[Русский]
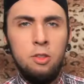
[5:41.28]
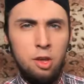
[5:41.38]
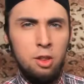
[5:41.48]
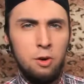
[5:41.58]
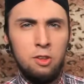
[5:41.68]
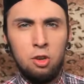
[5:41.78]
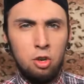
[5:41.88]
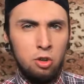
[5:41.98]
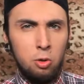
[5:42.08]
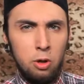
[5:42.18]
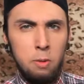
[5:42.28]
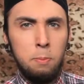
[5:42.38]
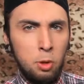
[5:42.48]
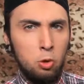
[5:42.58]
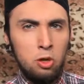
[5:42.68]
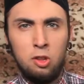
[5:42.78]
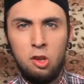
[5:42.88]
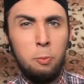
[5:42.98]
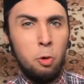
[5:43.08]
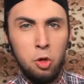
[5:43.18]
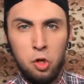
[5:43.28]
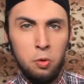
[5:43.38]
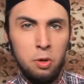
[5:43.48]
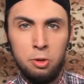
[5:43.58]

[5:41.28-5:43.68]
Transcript: День 26. Петухи до сих пор ничего не